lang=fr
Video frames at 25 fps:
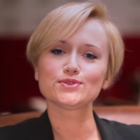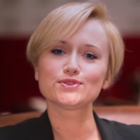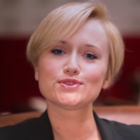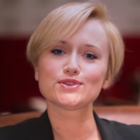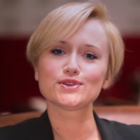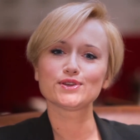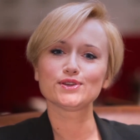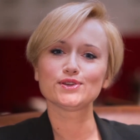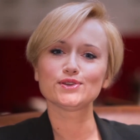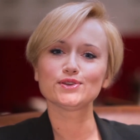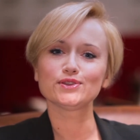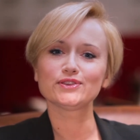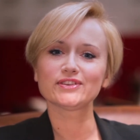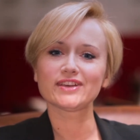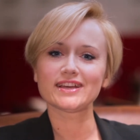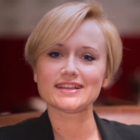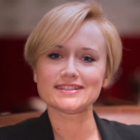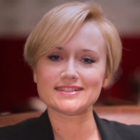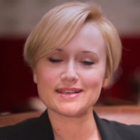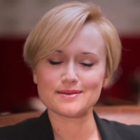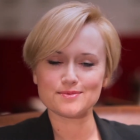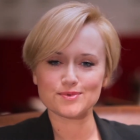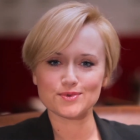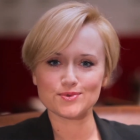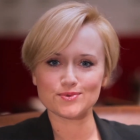le
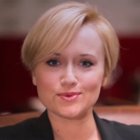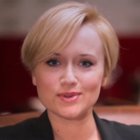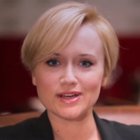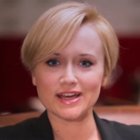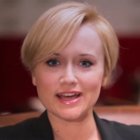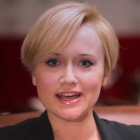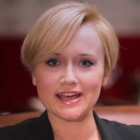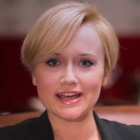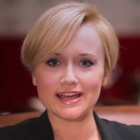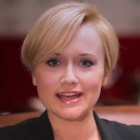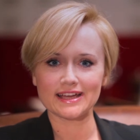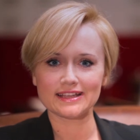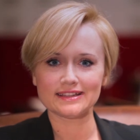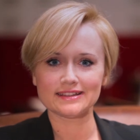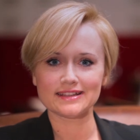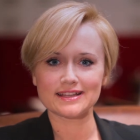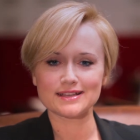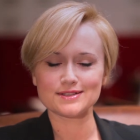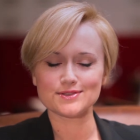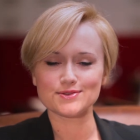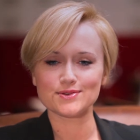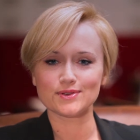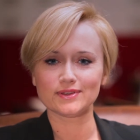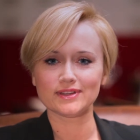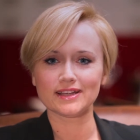13e congrès
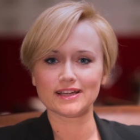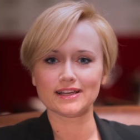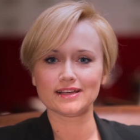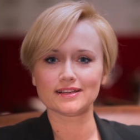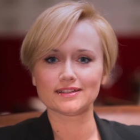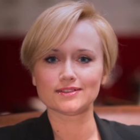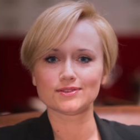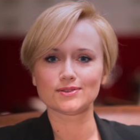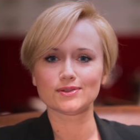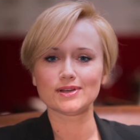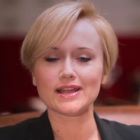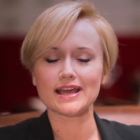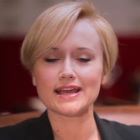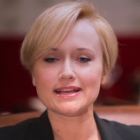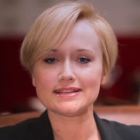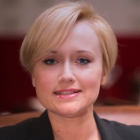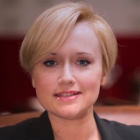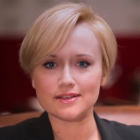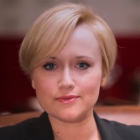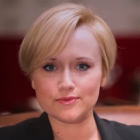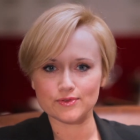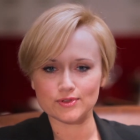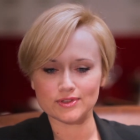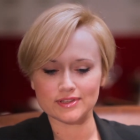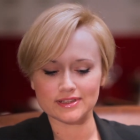national de la
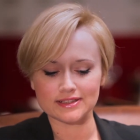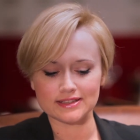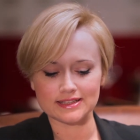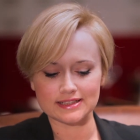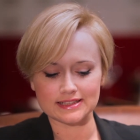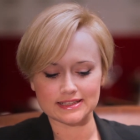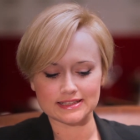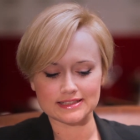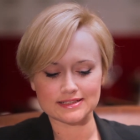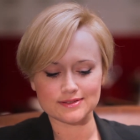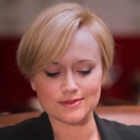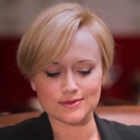SFETD,